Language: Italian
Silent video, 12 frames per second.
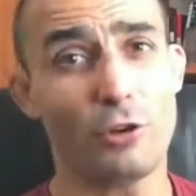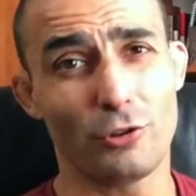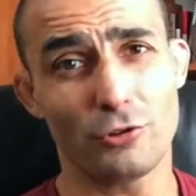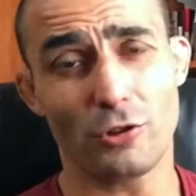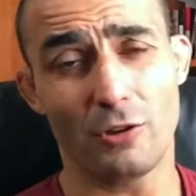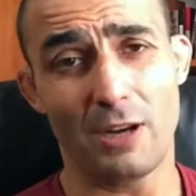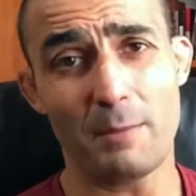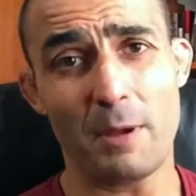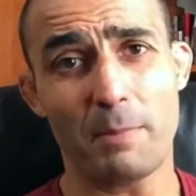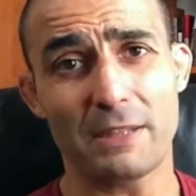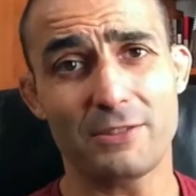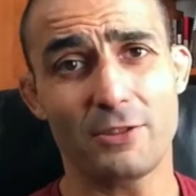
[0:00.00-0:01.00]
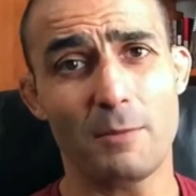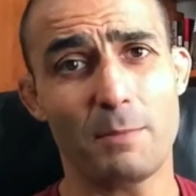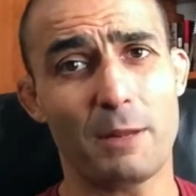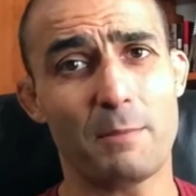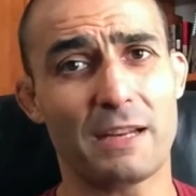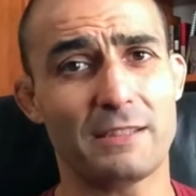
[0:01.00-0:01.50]
conoscono la mia passione
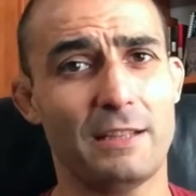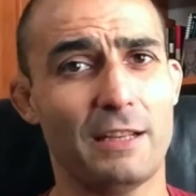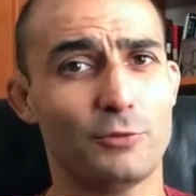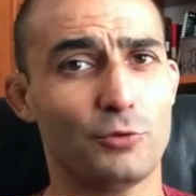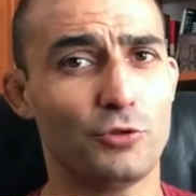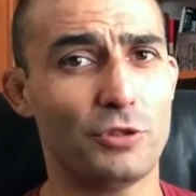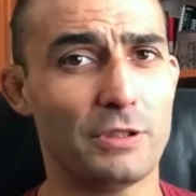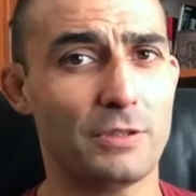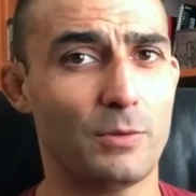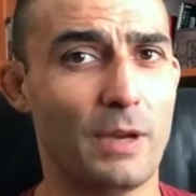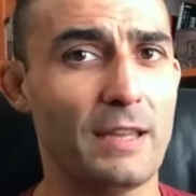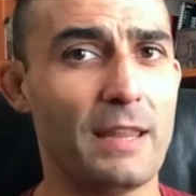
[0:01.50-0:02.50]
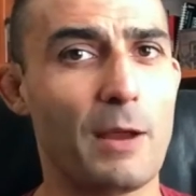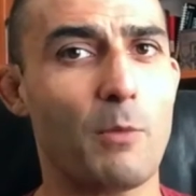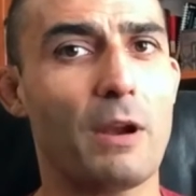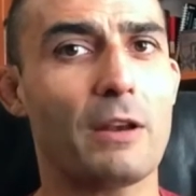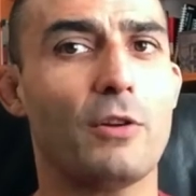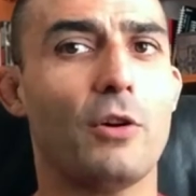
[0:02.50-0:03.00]
per il Brazilian Jiu Jitsu ed è
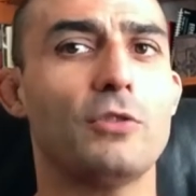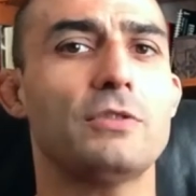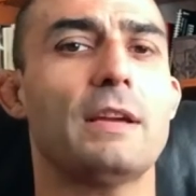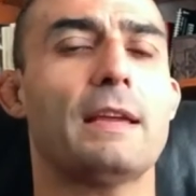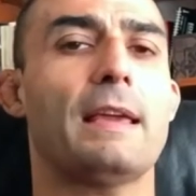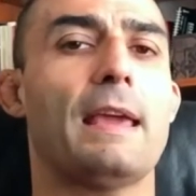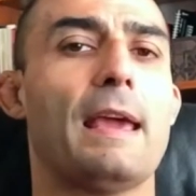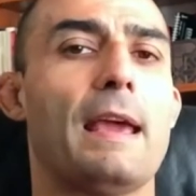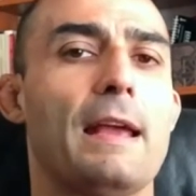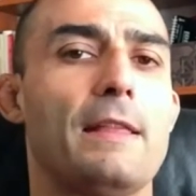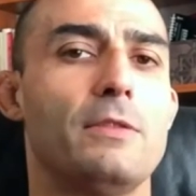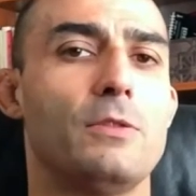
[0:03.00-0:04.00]
qualcosa che